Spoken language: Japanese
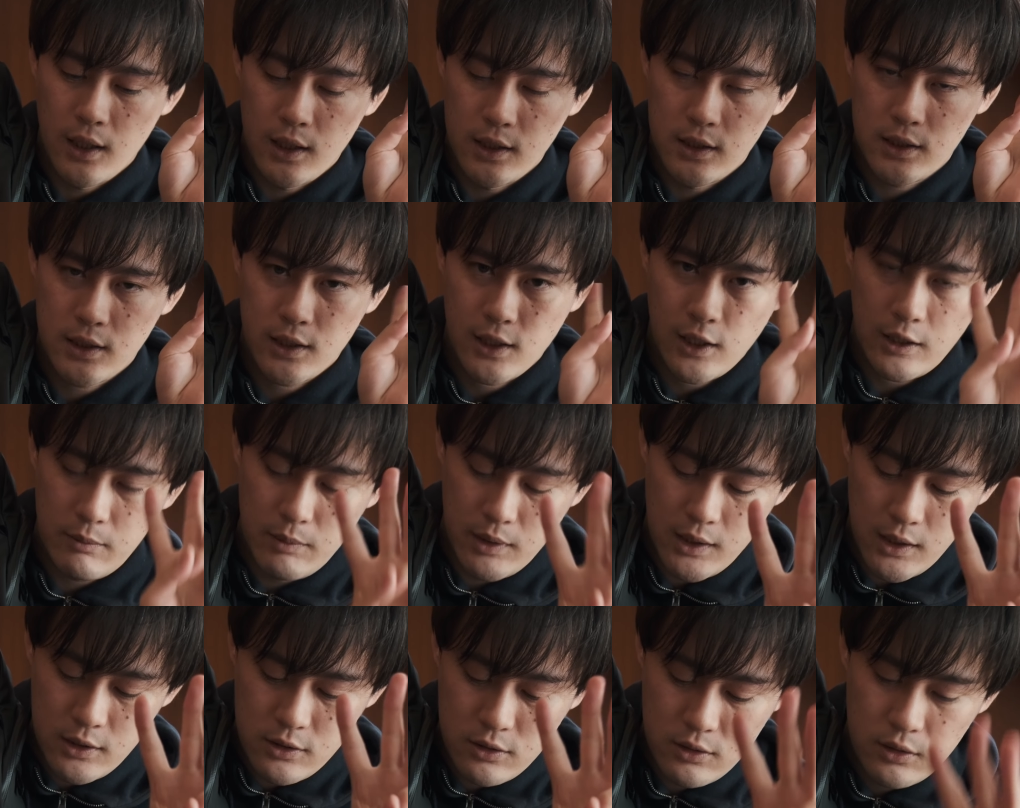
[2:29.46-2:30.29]
しっかり
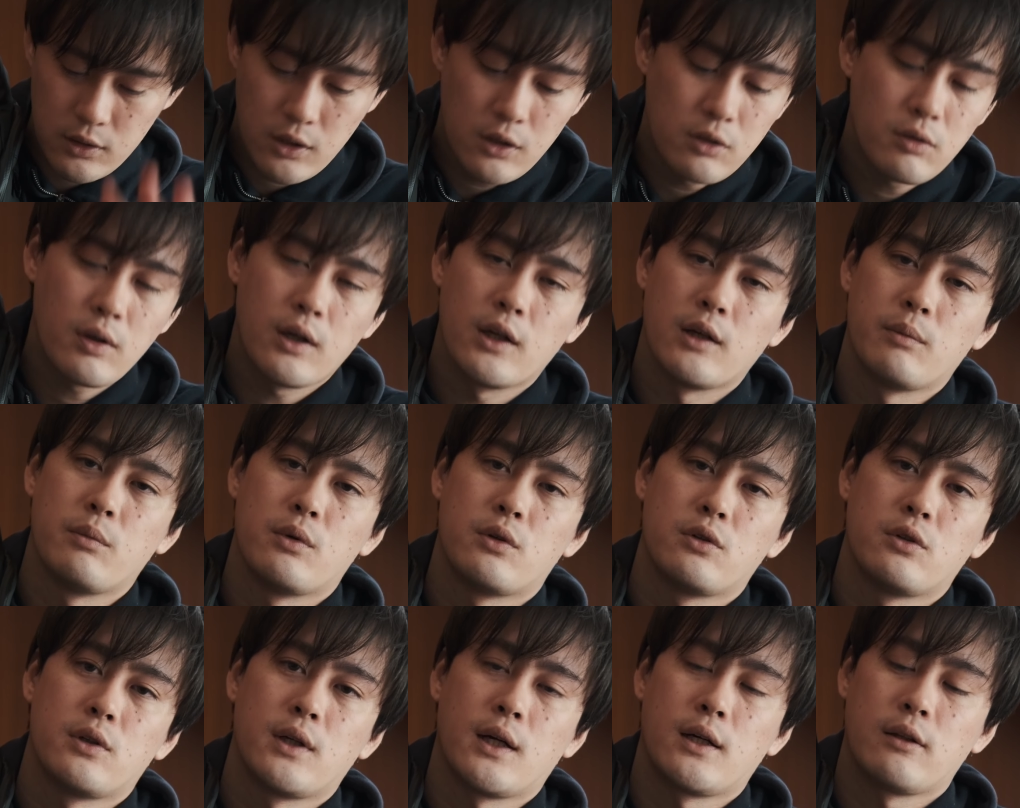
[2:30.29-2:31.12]
満たすっていうのが
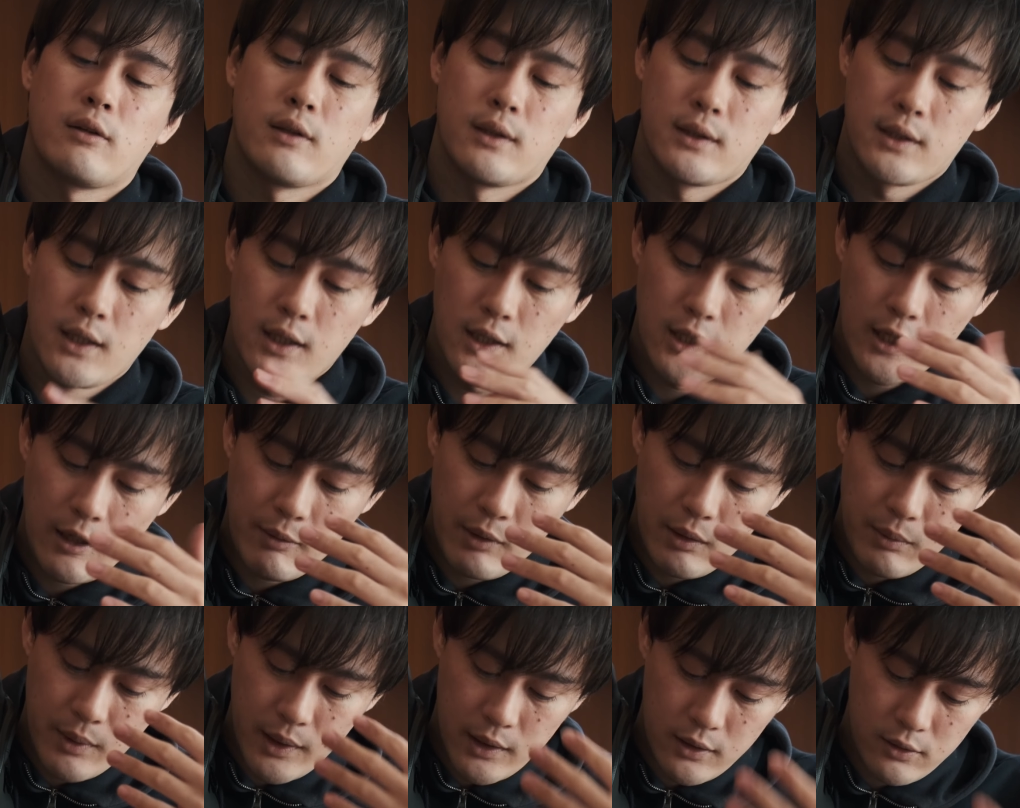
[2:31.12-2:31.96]
僕の中では
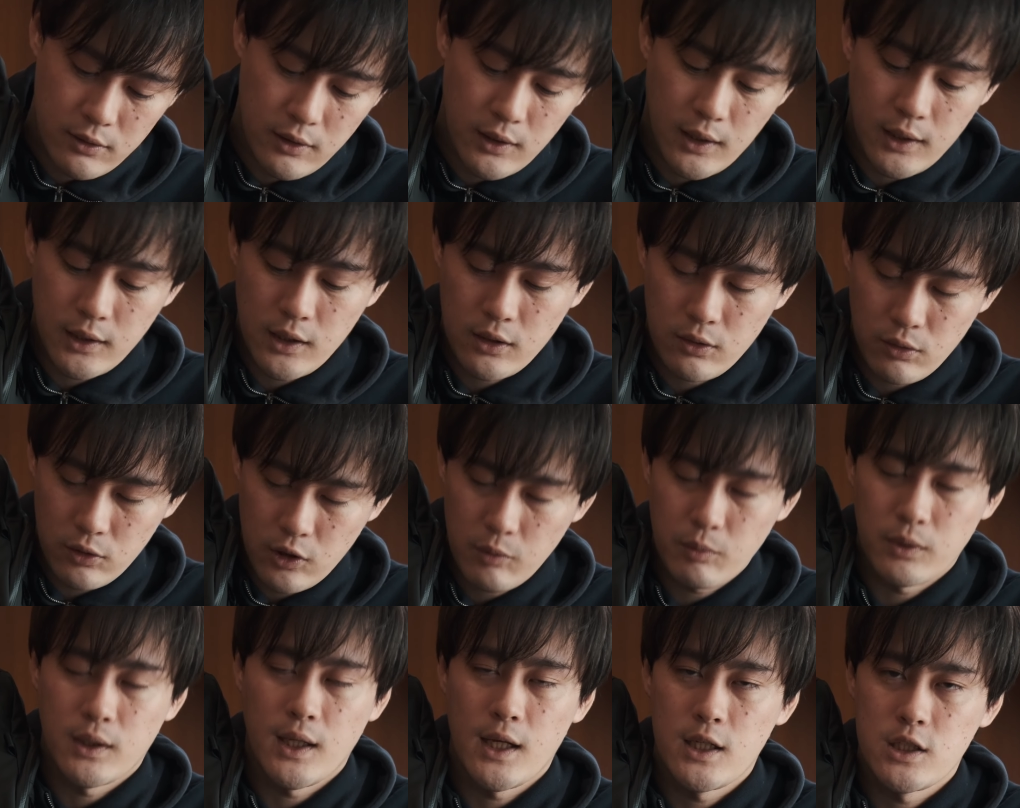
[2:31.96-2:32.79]
デイリーカメラバッグの中でとっ
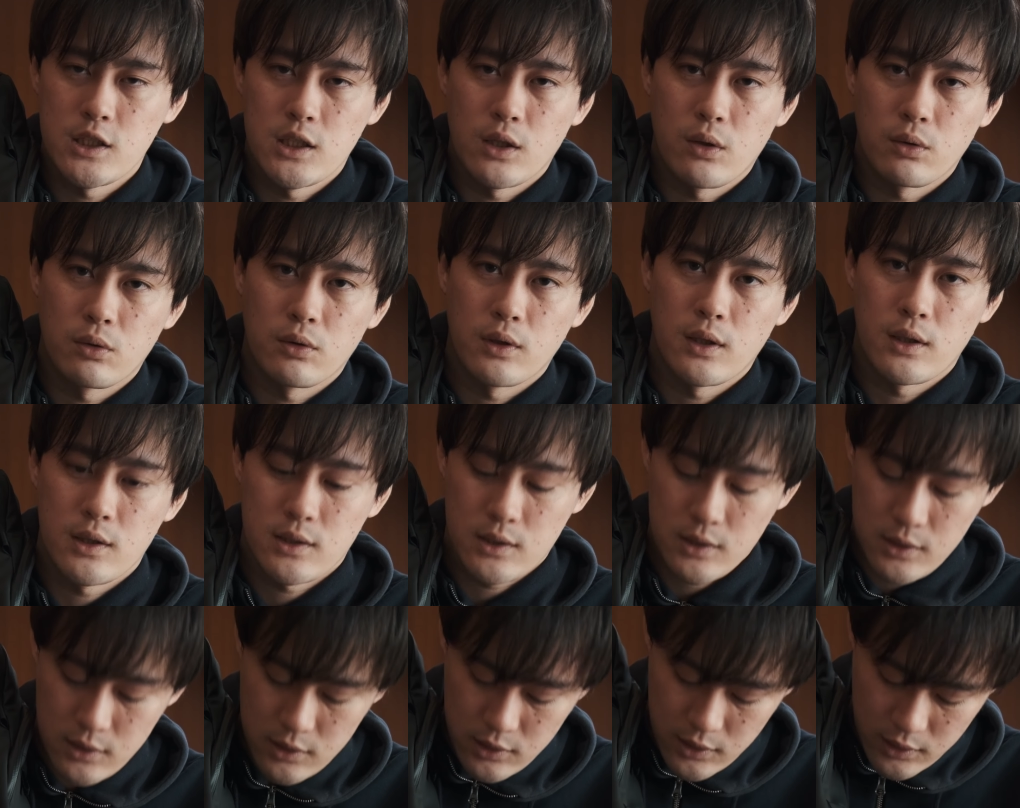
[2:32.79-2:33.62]
ても大事なことで
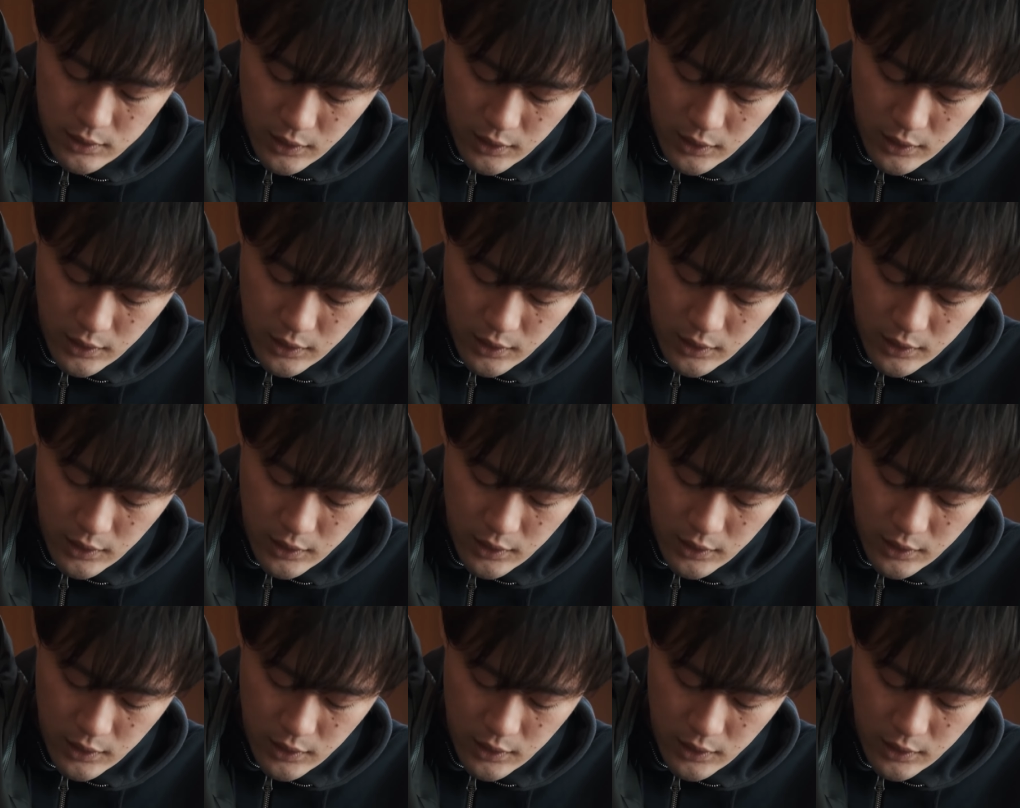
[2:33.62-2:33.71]
す。